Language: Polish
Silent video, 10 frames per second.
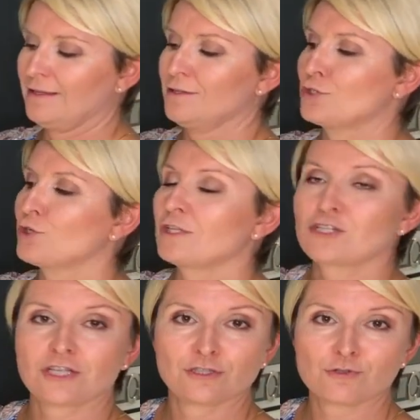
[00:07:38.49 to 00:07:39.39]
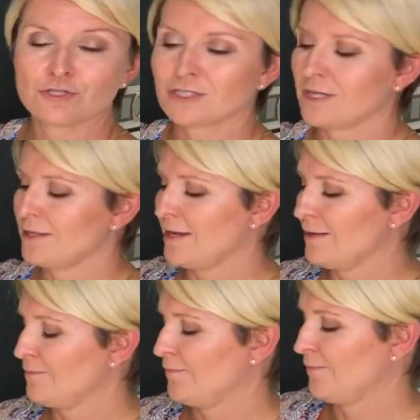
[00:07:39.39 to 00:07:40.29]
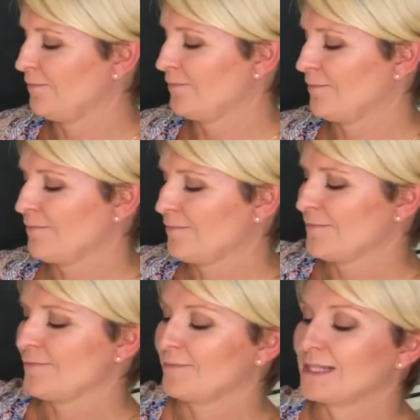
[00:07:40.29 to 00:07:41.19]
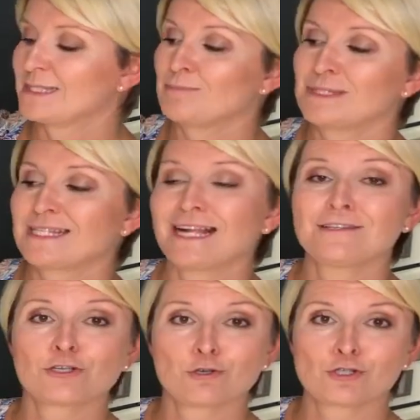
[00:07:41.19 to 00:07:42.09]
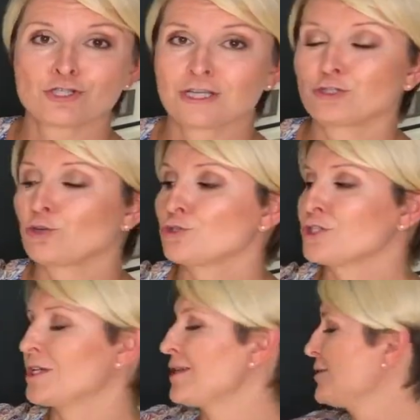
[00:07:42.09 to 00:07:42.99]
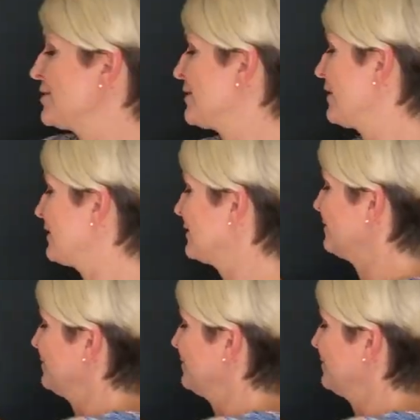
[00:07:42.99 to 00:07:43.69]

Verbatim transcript: szczoteczkę do czyszczenia, specjalny koszyczek do czyszczenia sitek.